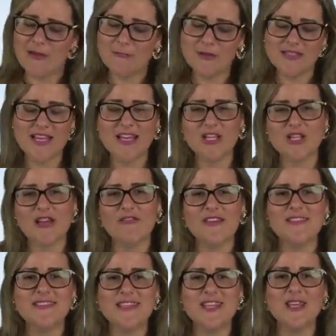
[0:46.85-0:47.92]
E você que já
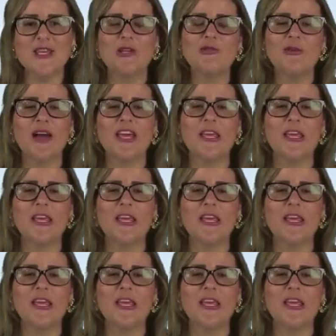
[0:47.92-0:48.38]
vem seguindo